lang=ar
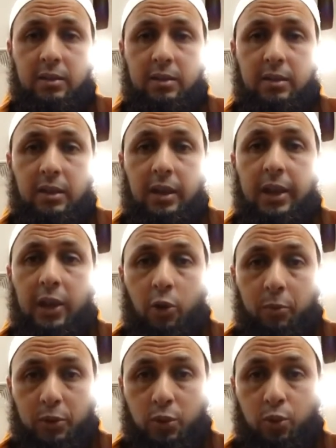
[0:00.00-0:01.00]
أنه
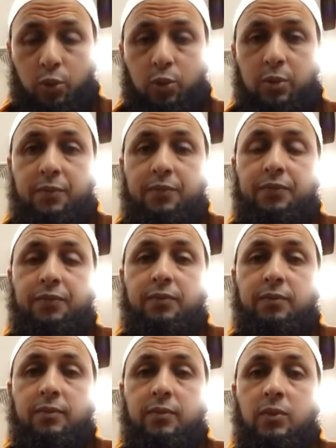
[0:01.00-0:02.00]
مسحور
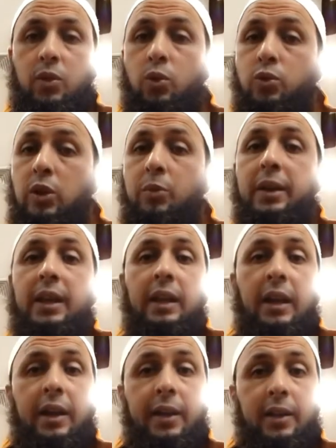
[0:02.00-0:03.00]
قلت لهم خير
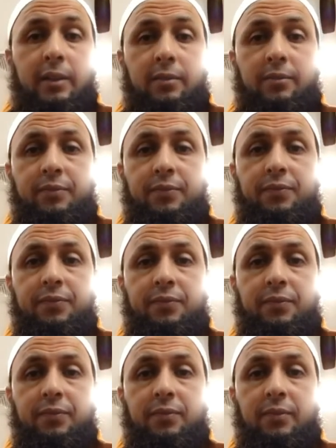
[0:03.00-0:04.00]
الأعراض
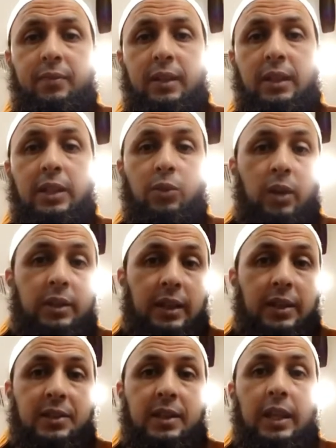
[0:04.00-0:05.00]
إذا وهذا
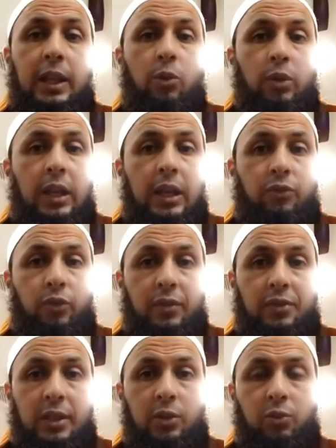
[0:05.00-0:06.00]
الإنسان لا يكلف
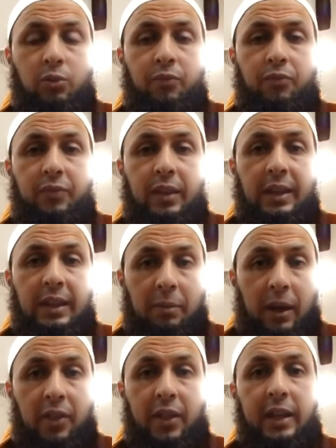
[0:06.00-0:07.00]
نفسه أن
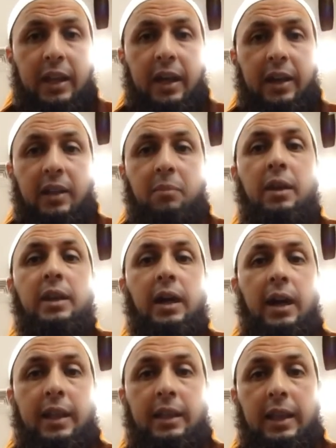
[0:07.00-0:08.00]
يبحث عن الأعراض ما هي
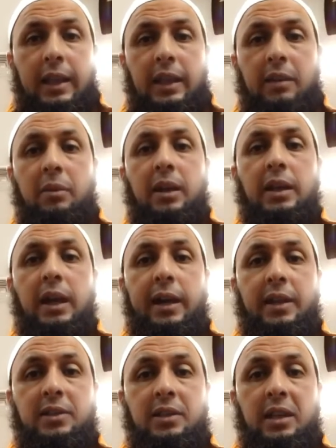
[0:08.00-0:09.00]
أعراض العين ما هي أعراض
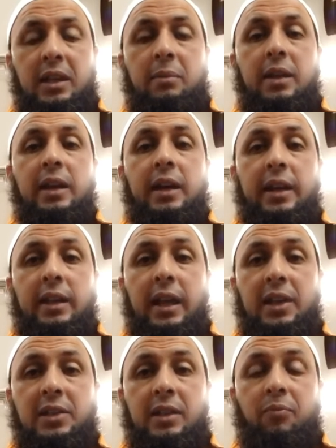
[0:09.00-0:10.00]
السحر ما هي أعراض
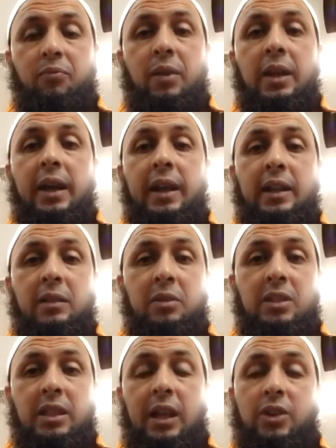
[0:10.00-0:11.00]
الحسد ما هي أعراض
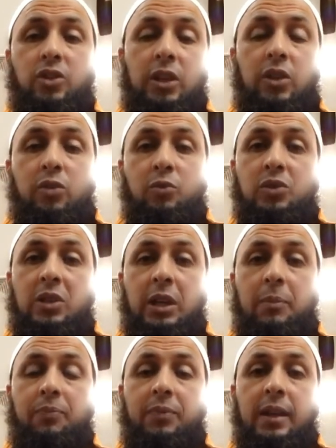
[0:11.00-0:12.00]
المس العاشق أو المنتقم
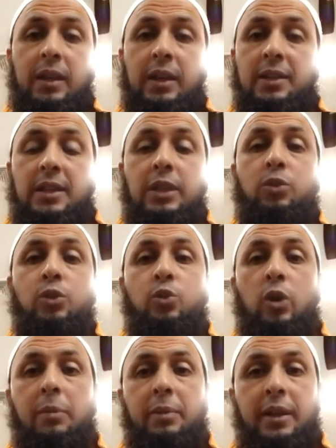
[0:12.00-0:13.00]
إنسان يريدها
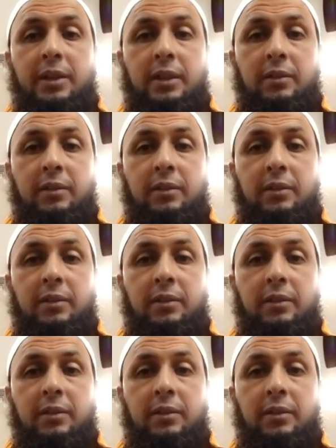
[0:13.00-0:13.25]
باردة